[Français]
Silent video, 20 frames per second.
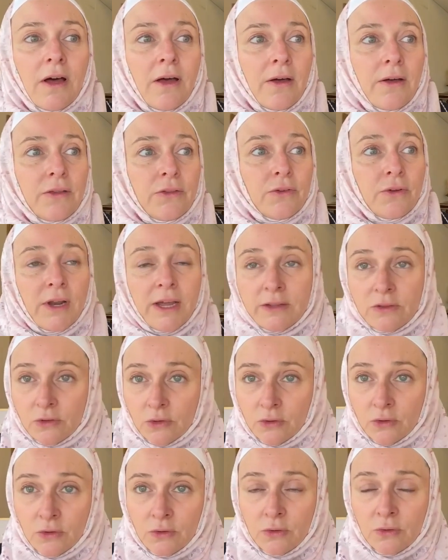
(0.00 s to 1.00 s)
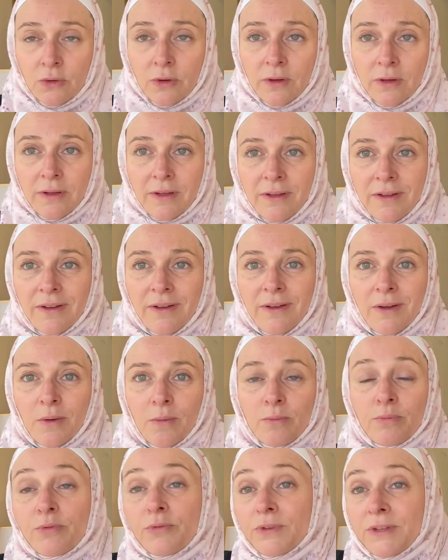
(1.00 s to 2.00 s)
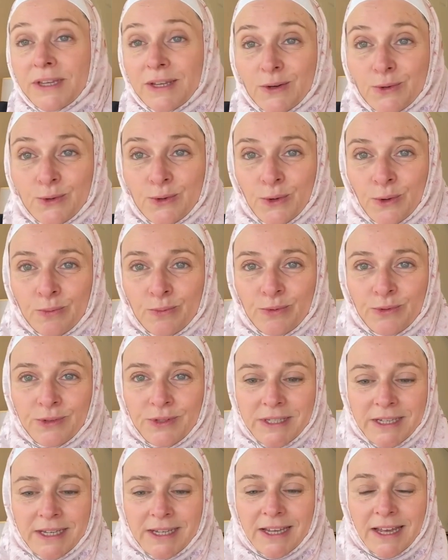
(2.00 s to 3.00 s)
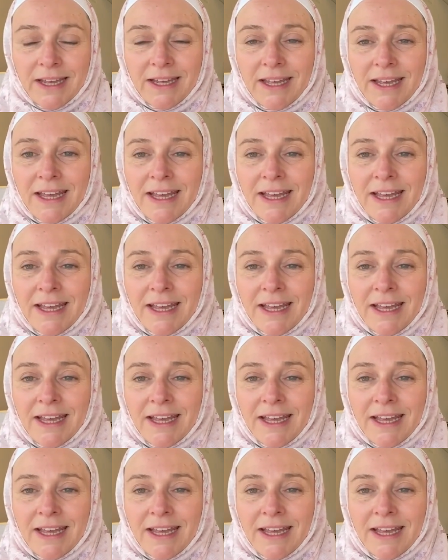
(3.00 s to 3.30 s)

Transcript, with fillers: euh, de la tenue euh, pudique ou non pudique.